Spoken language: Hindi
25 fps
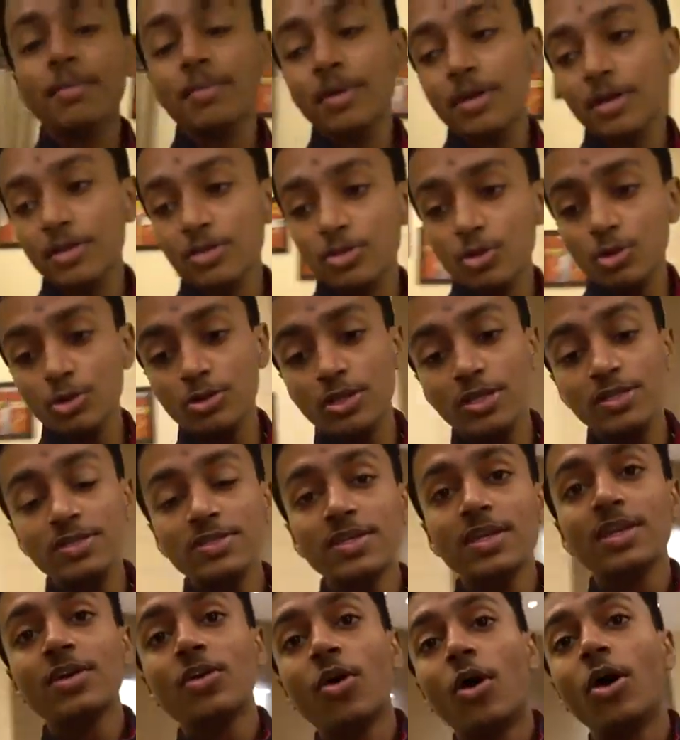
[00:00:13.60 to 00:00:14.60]
हम दो दिन
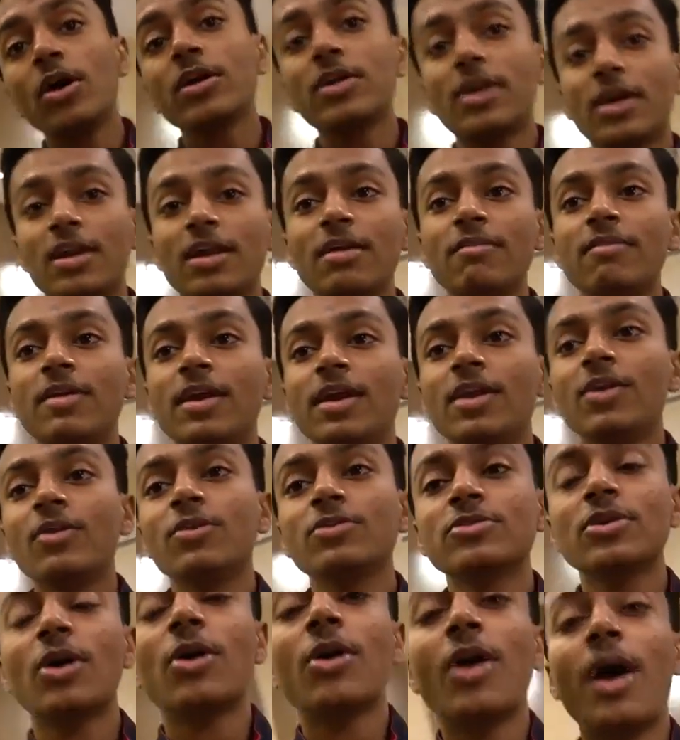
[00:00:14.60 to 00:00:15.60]
से रिकॉर्ड कर रहे हैं
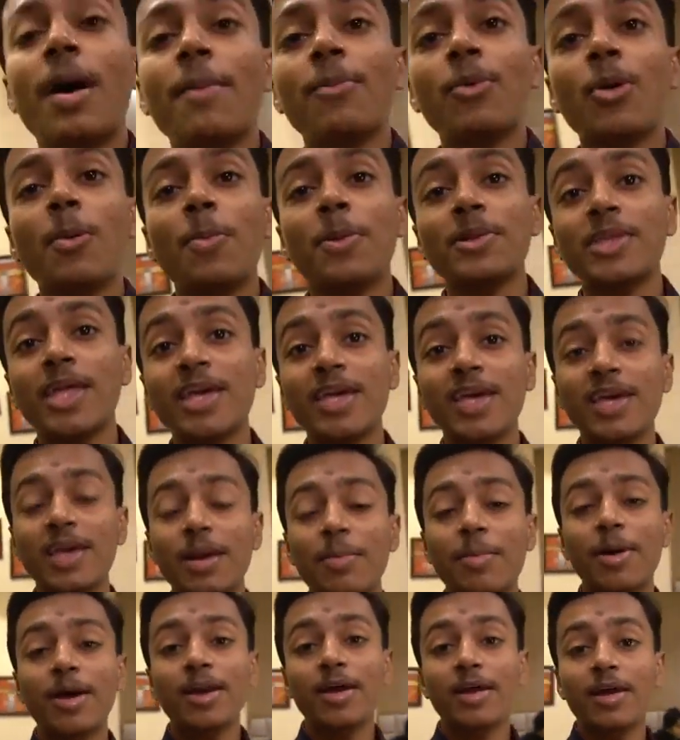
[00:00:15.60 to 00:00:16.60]
वीडियोज और आपको पता ही है
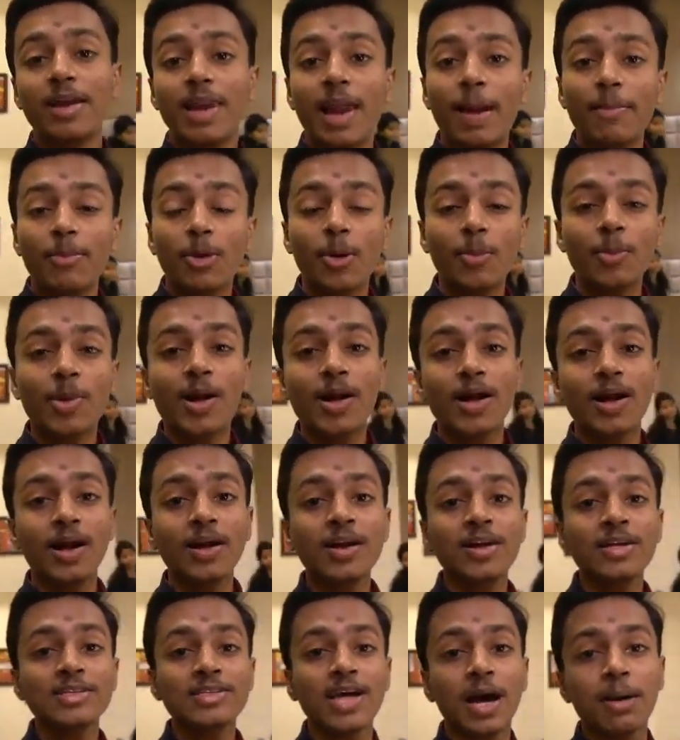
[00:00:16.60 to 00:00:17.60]
कि हमारे लैपटॉप का
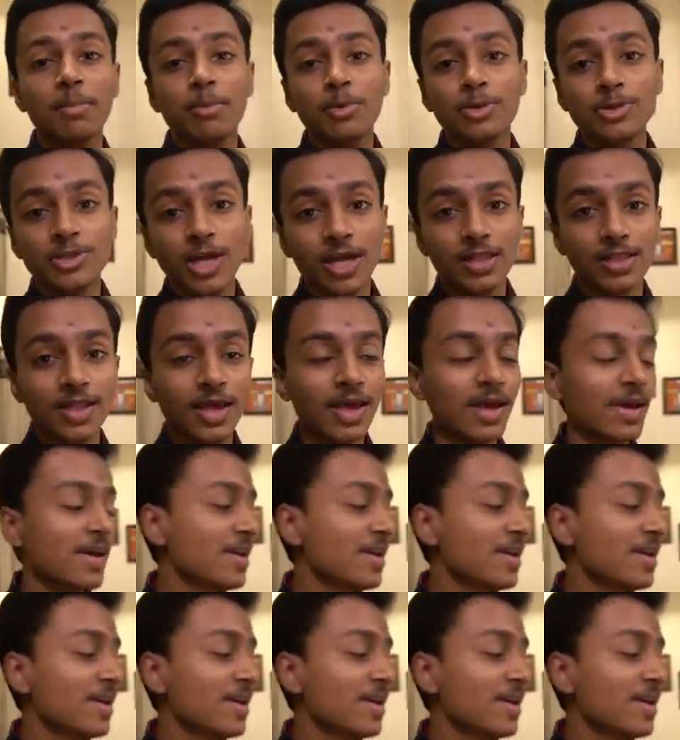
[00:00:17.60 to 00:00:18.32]
कंठ जाम हो जाता